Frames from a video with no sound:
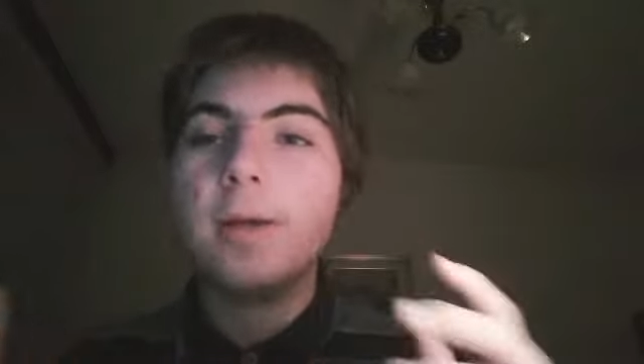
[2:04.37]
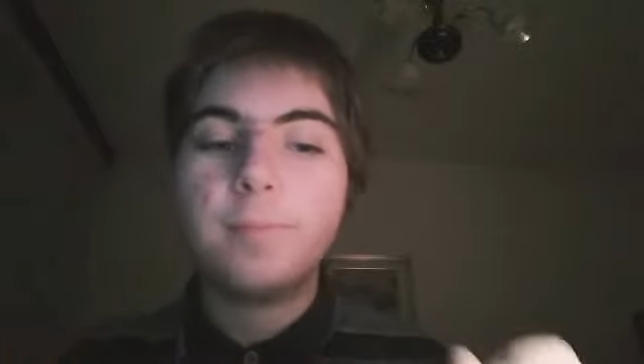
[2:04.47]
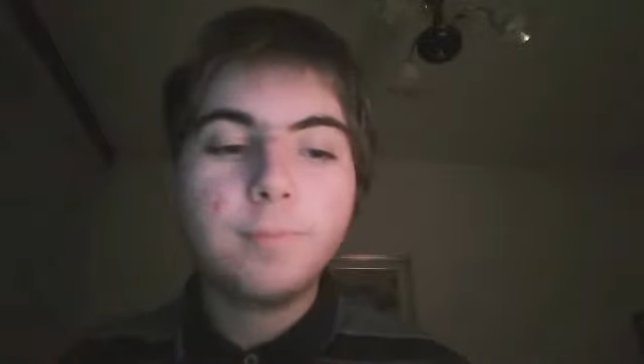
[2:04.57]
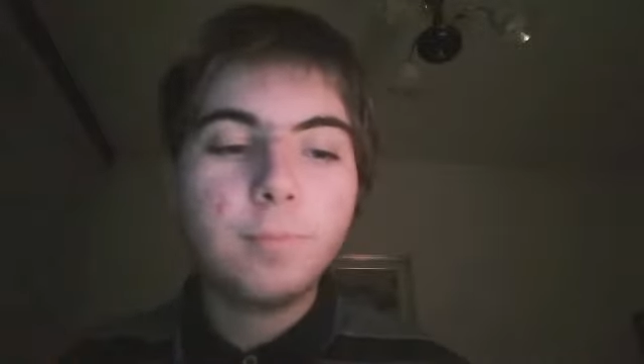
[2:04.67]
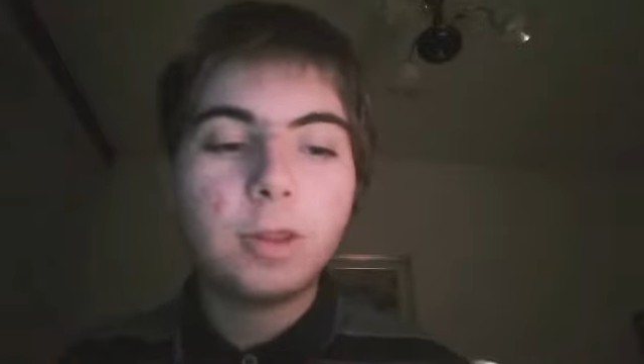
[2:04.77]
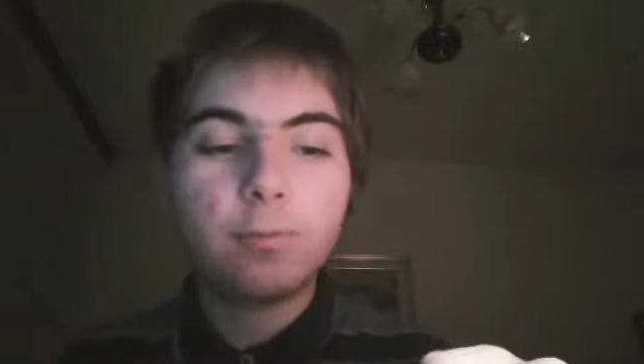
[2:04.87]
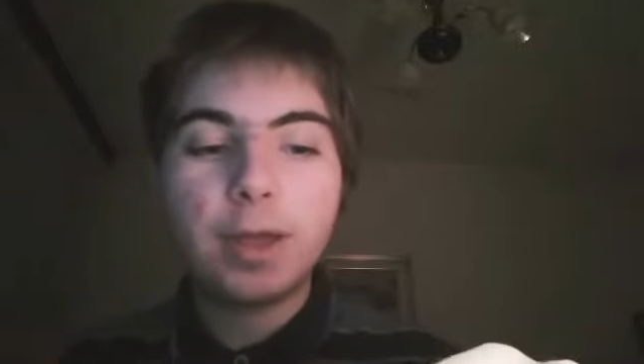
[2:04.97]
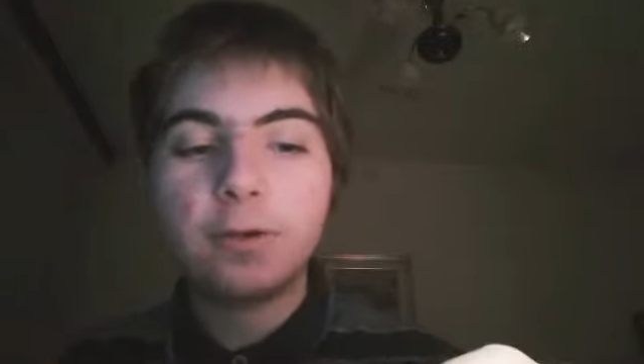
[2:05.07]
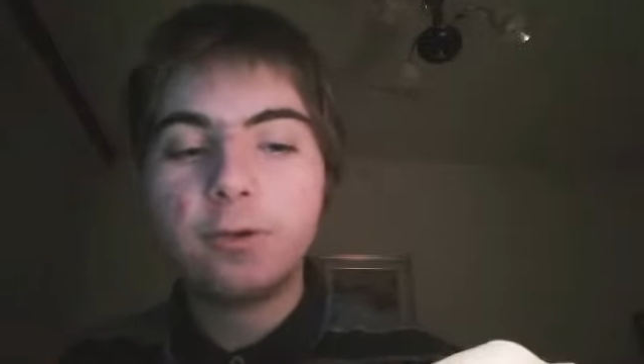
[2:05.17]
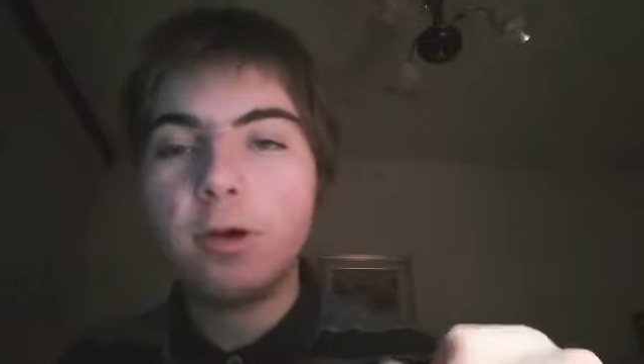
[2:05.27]
Mm,
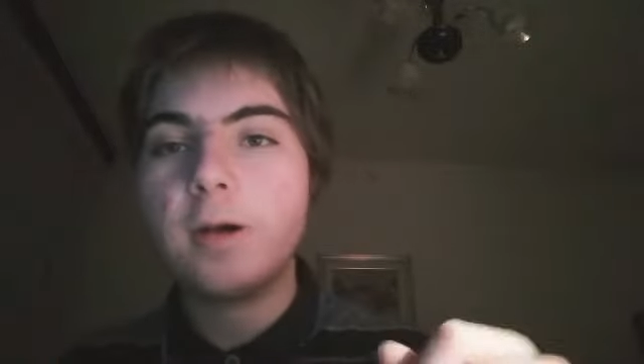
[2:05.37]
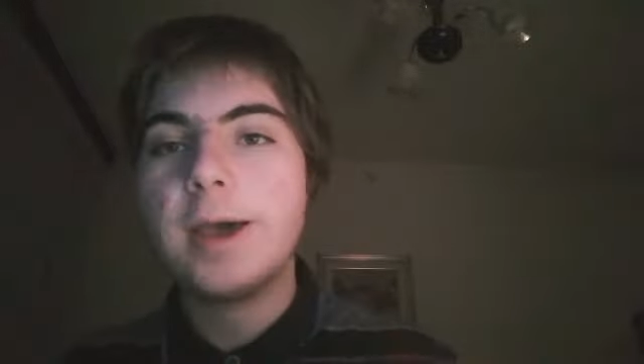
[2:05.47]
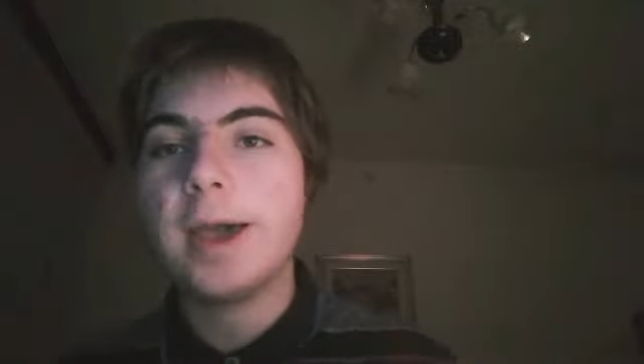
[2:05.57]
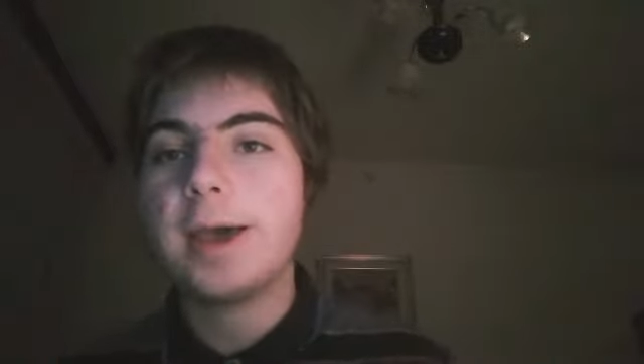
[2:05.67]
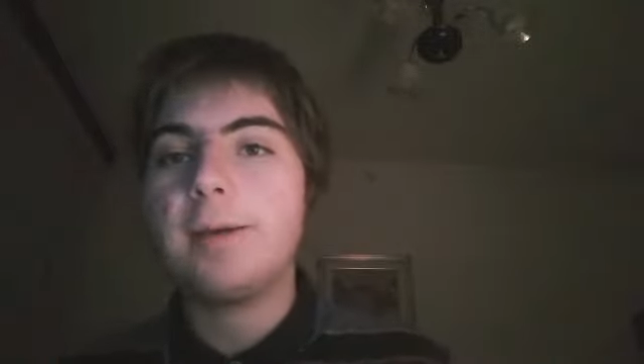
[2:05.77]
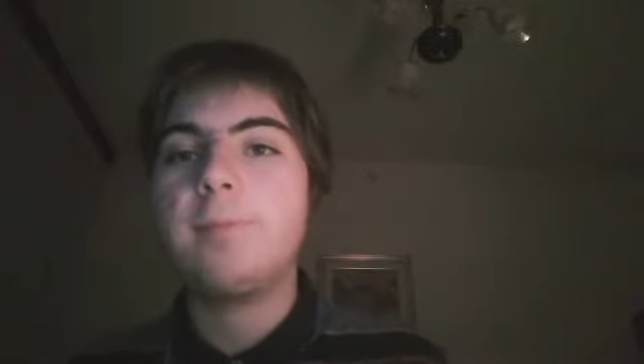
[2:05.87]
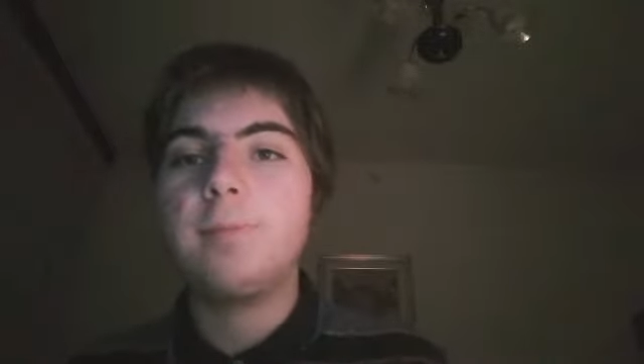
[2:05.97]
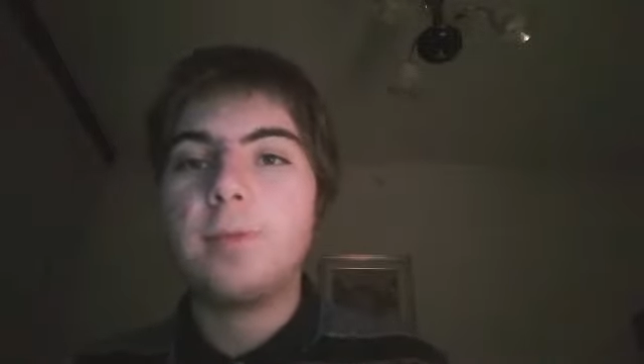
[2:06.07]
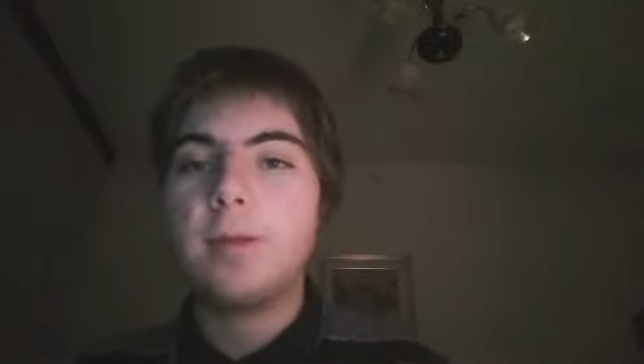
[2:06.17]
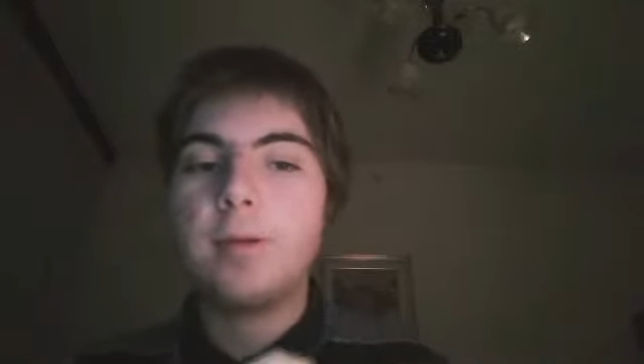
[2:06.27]
spesso
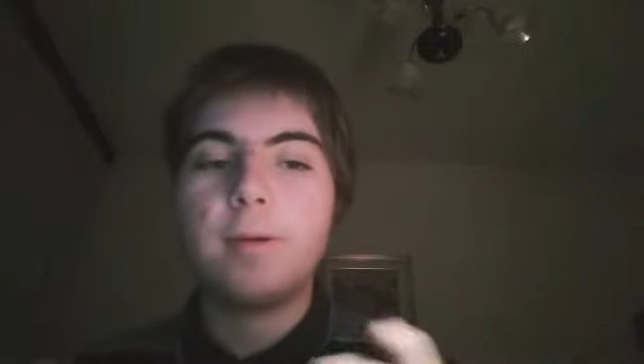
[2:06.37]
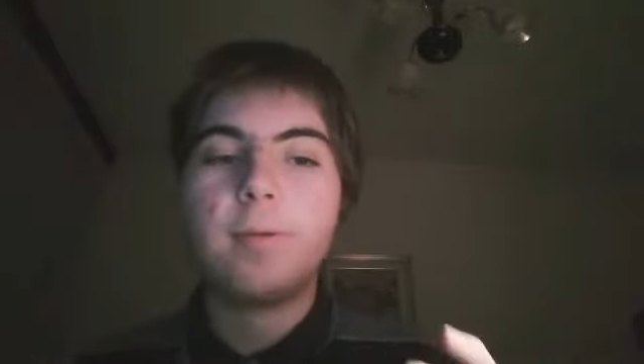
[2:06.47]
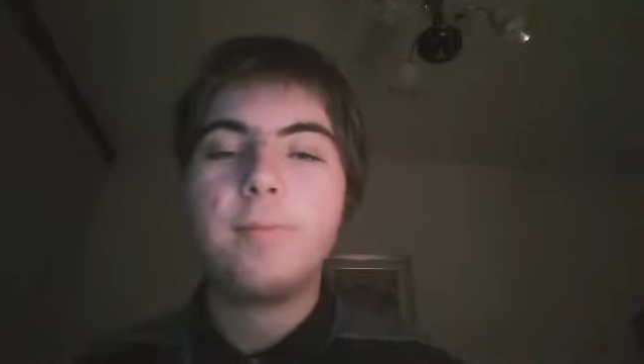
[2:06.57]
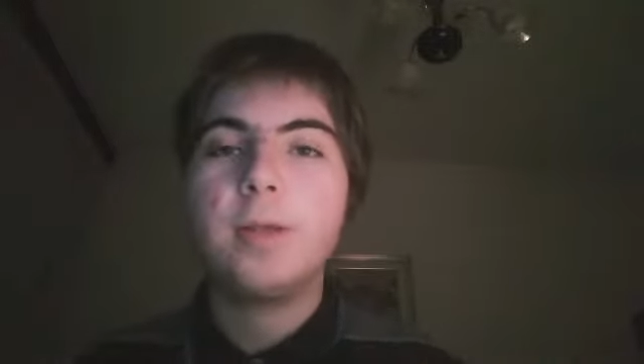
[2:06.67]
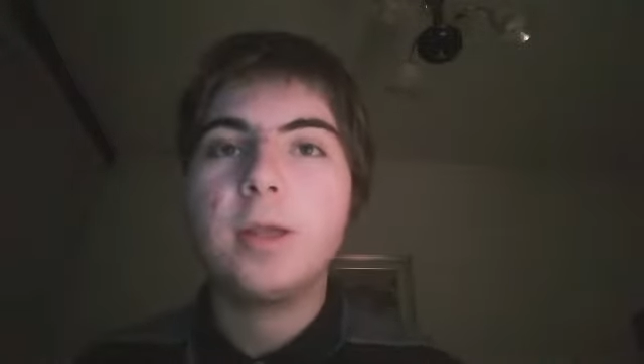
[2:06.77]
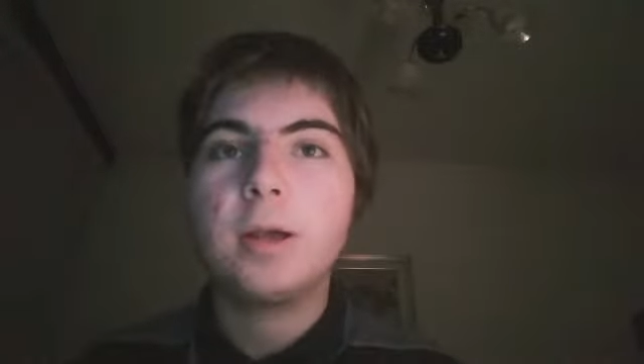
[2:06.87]
ehm,